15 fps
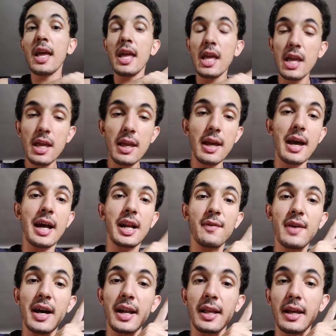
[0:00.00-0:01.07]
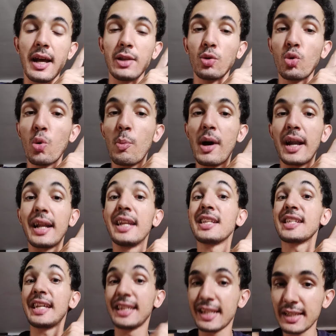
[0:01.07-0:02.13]
e arrivare ad occupare
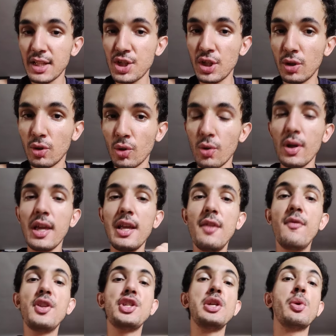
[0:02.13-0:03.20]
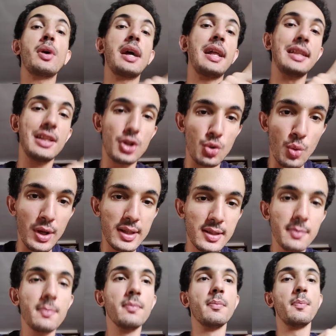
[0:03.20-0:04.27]
Alessandria d'Egitto e il vicino canale di Suez.